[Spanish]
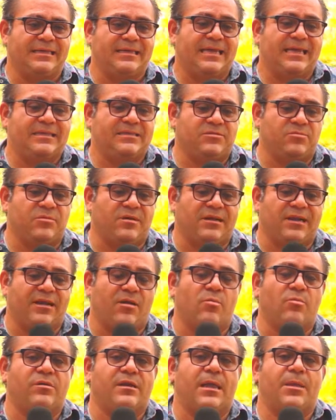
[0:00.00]
y es un
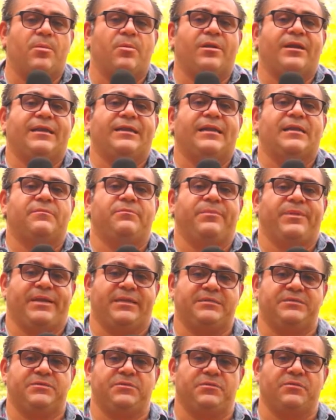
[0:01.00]
regulador en el
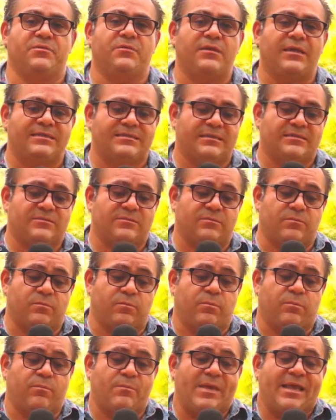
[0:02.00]
precio. Esas
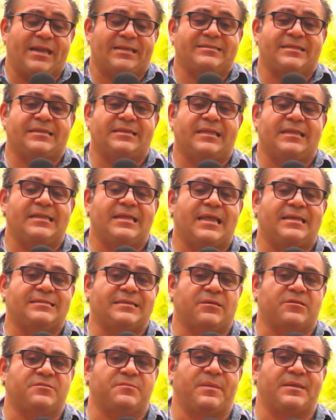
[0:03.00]

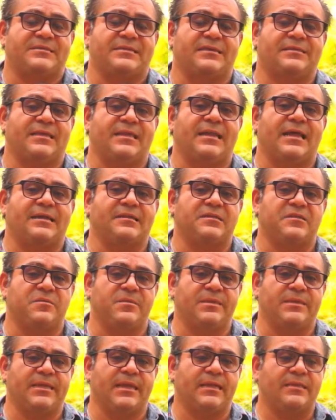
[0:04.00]
versatilidades que nos presenta la
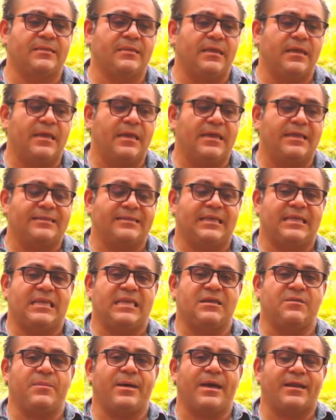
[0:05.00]
actividad de
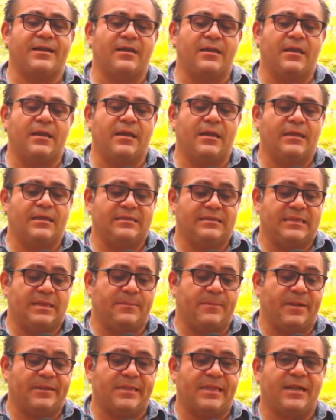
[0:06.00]
llevar
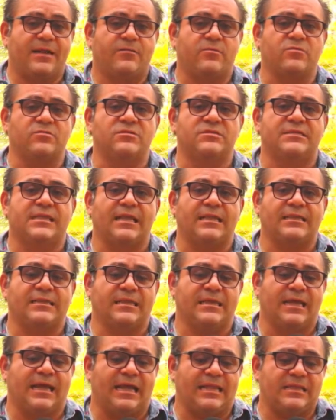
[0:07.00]
de manera
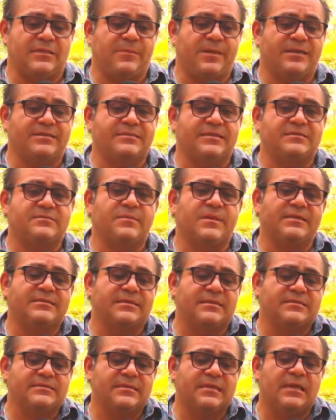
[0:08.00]
constante a diversas
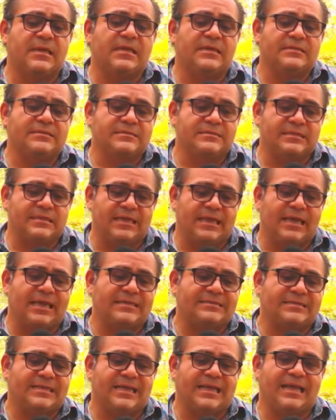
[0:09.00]
mesas si
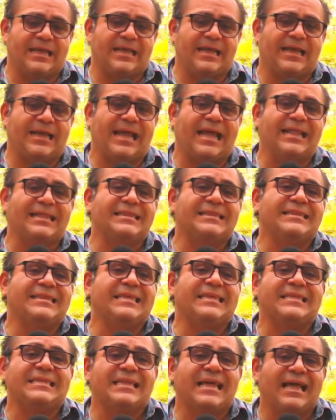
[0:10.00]
esa
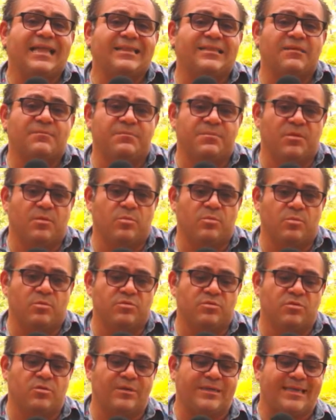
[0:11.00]
cantidad de
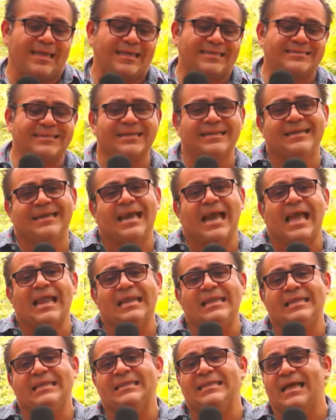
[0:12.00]
producto y esa
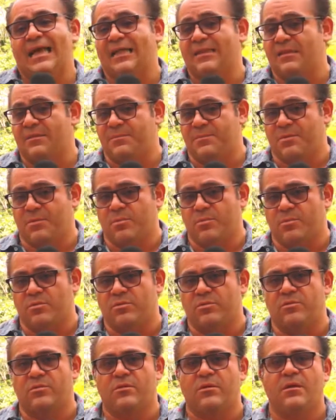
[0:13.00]
calidad de
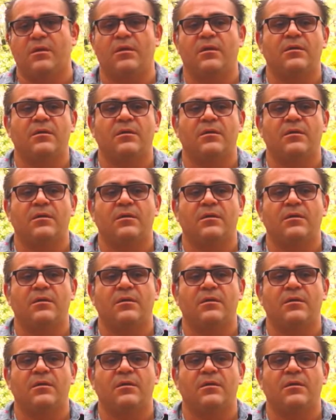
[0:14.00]
producto.